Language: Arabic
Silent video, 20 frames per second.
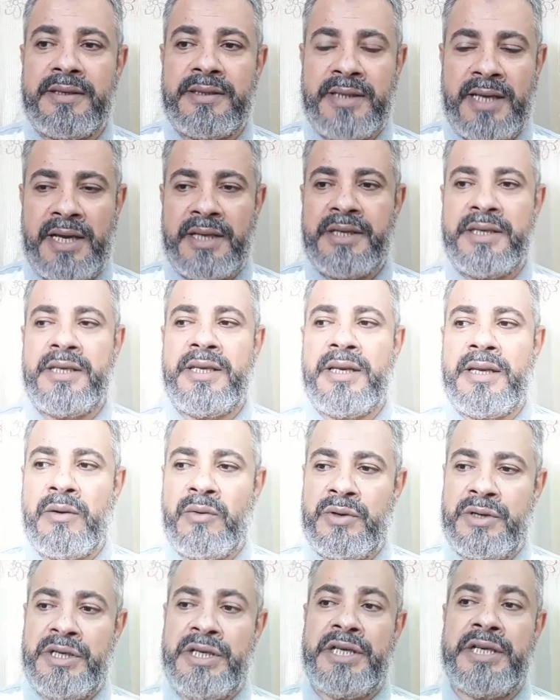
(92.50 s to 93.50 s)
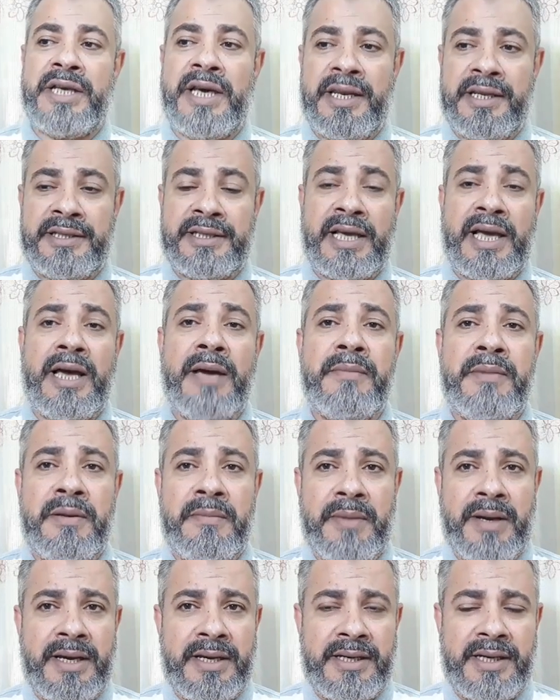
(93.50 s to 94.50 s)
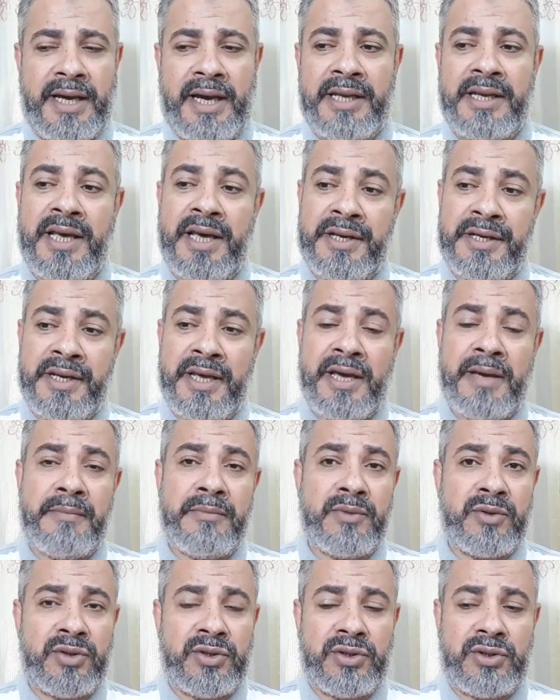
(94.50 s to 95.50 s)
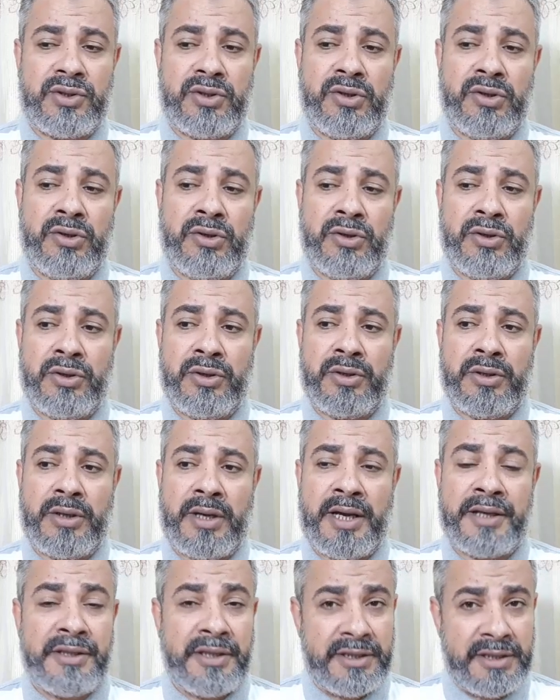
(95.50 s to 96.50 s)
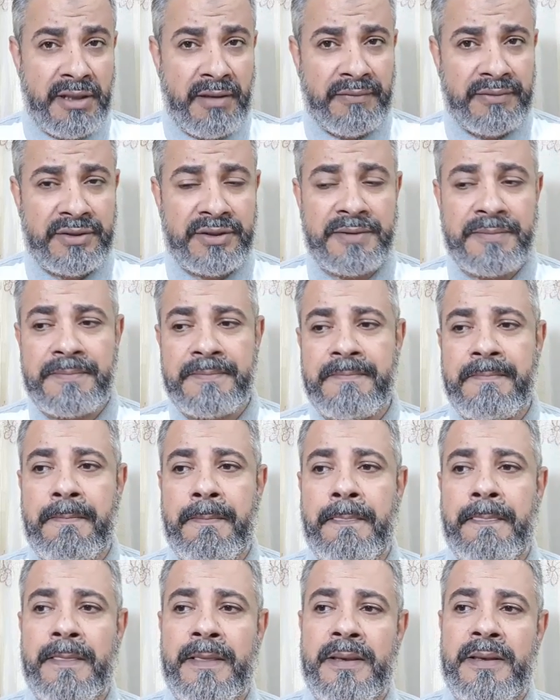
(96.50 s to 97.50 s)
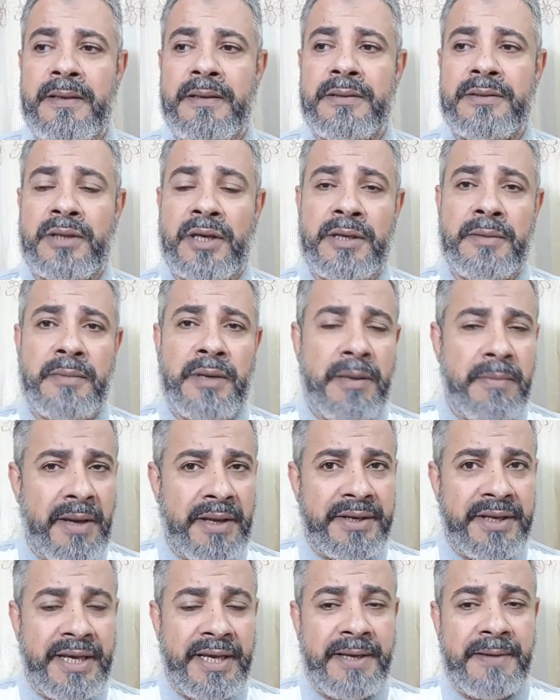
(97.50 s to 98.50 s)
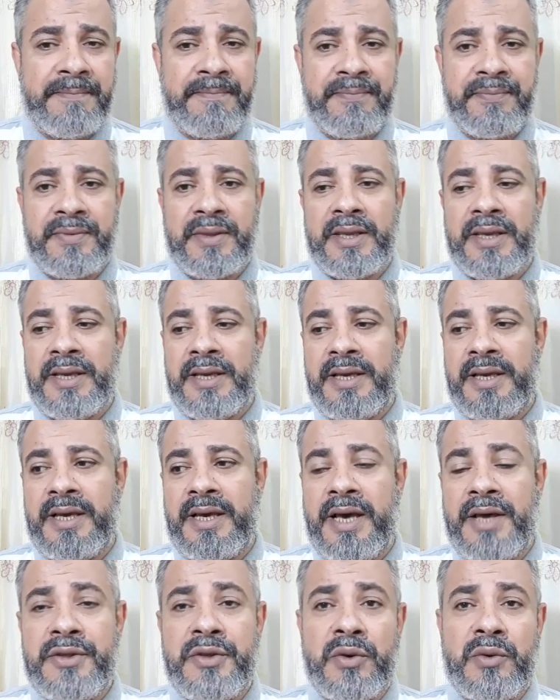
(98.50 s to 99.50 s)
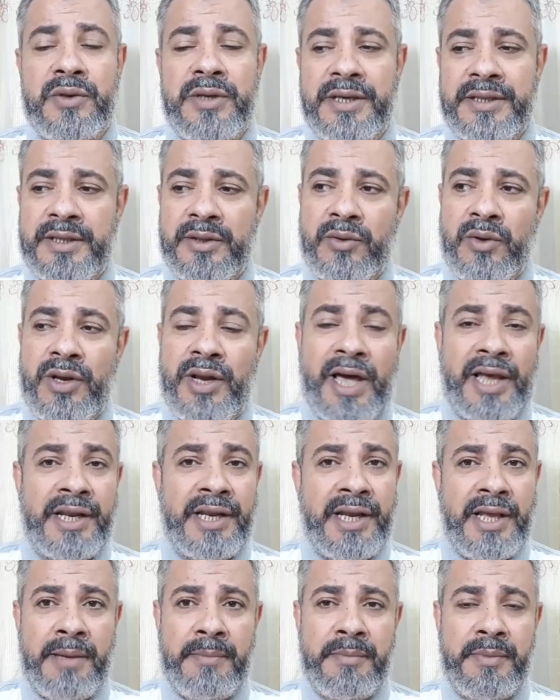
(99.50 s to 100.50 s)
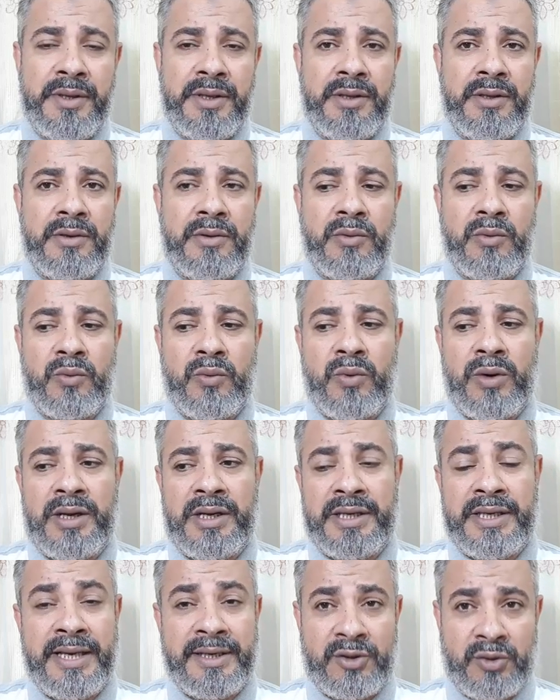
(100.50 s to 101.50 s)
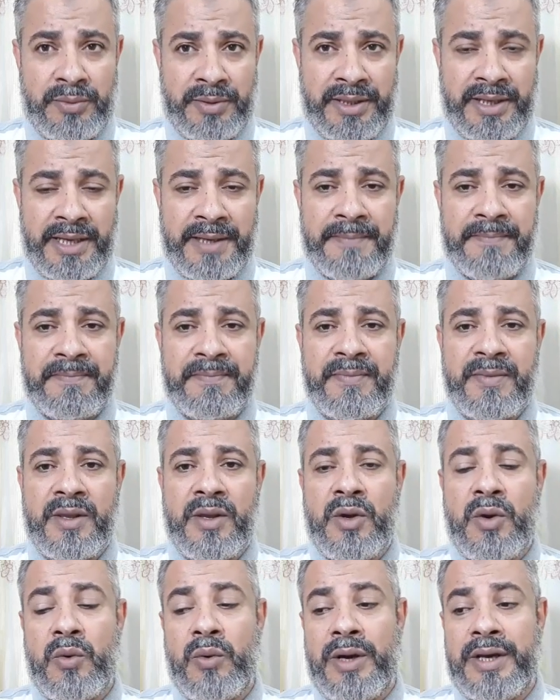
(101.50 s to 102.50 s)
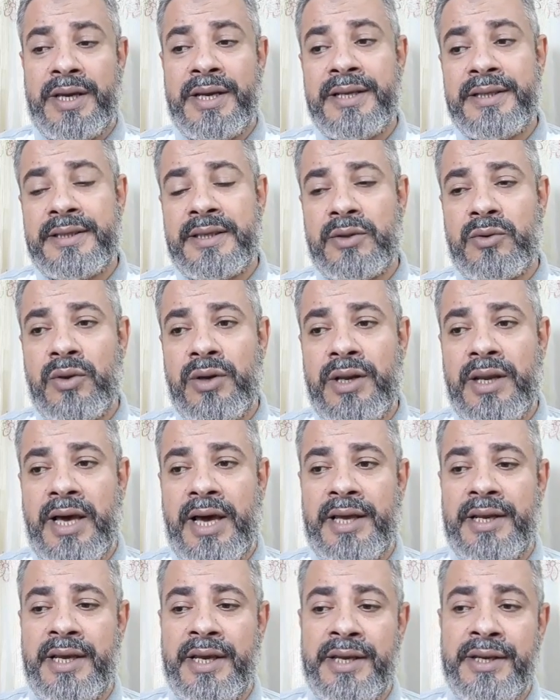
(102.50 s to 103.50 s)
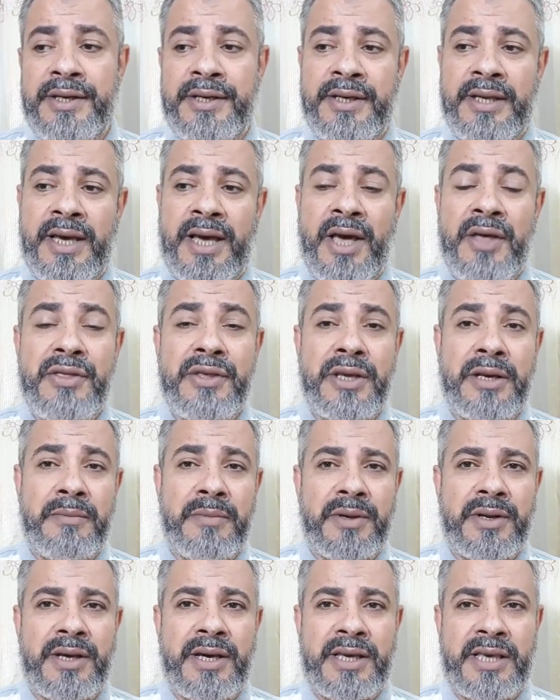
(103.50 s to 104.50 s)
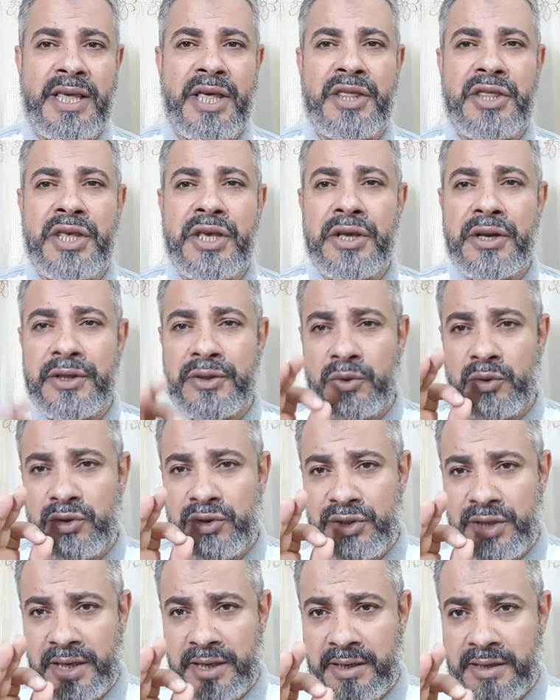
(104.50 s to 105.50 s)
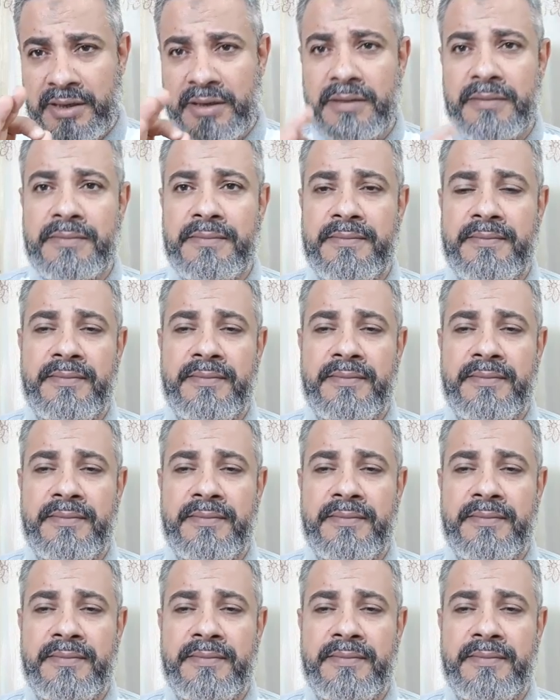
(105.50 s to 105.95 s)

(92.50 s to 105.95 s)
يعني لو ان احنا هنتعامل معاها على انها مش آه، حديث نفس طيب ايه معناها؟ هذه الرؤية تدل على الهم والعياذ بالله واحيانا تدل على ان هذه المراه كثيره الشك